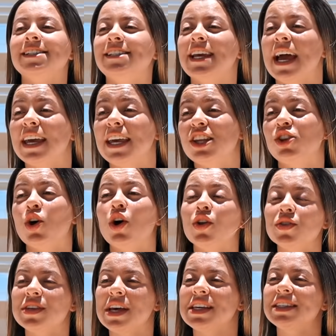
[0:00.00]
Já que
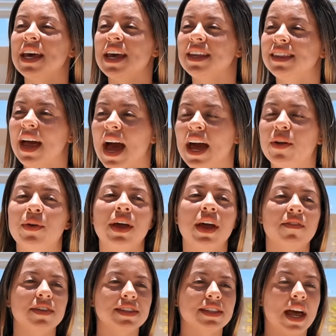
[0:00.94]
todos aceitaram em
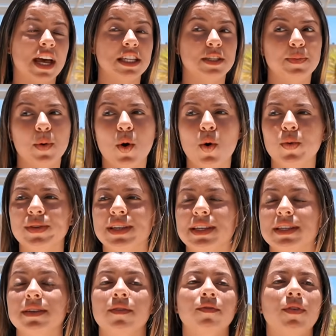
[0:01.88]
revistar as
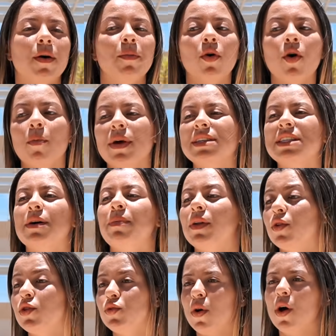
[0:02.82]
bolsas, vamos começar
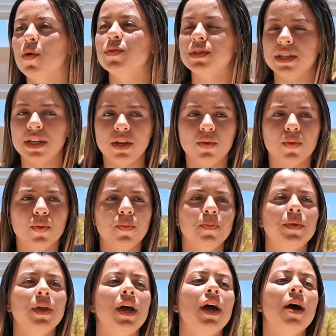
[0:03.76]
pelo Joãozinho.
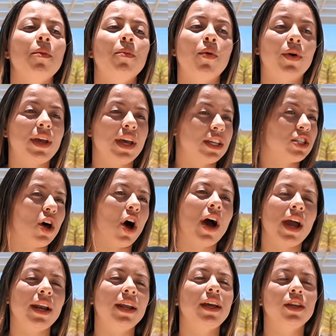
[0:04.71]
Porque
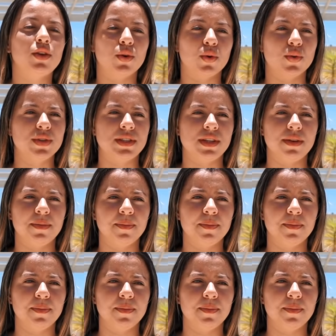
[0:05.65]
só ele que trouxe.